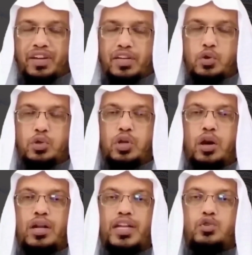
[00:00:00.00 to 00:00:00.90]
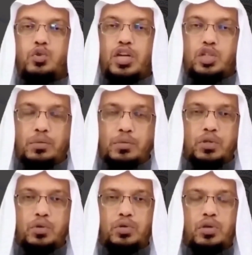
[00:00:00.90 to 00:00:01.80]
পারফেক্ট করতে হলে সুন্না
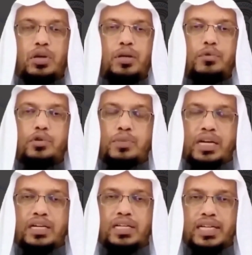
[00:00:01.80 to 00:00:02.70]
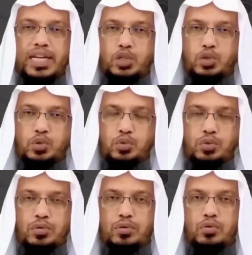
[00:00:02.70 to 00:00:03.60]
সম্মত করতে হলে প্রথম রাখাতটাকে একটু
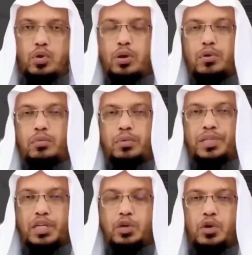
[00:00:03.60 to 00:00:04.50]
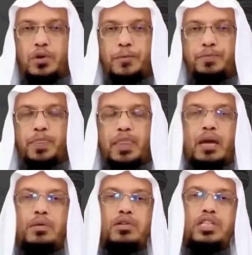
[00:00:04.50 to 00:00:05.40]
তুলনামূলকভাবে দীর্ঘ
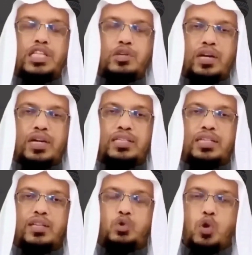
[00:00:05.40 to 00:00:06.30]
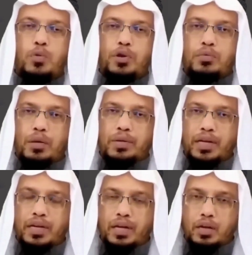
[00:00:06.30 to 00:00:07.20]
এবং দ্বিতীয় রাখাতকে
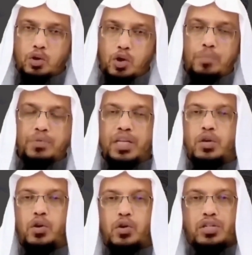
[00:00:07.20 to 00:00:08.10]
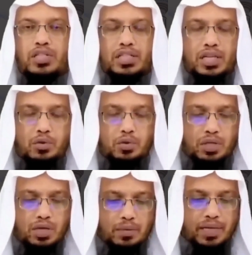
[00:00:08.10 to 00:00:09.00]
তুলনামূলকভাবে কম দীর্ঘ করার চেষ্টা
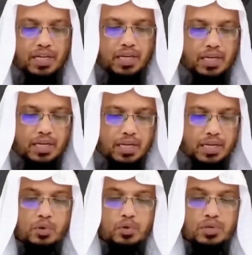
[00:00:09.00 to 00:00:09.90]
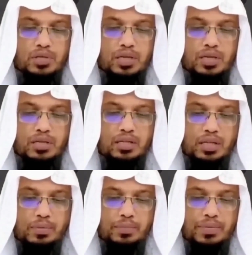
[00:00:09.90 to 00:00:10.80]
করতে হবে শামীম হোসেন
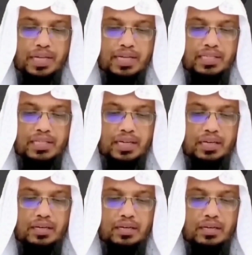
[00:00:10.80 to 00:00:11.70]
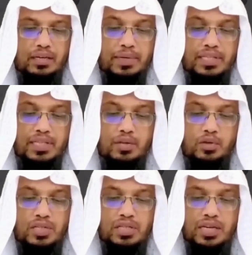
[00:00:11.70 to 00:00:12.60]
দিবা আপনি লিখেছেন নামাজে
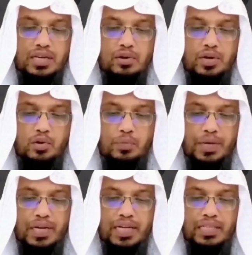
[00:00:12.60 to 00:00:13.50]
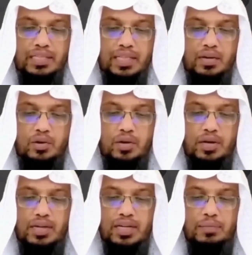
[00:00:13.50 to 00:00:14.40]
দীর্ঘ সিজদার কারণে কপালে কালচে দাগ
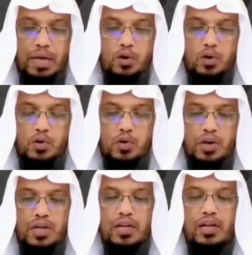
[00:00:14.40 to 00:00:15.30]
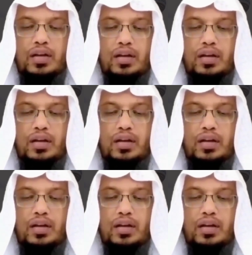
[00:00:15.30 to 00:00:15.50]
হওয়া কি ভালো লক্ষণ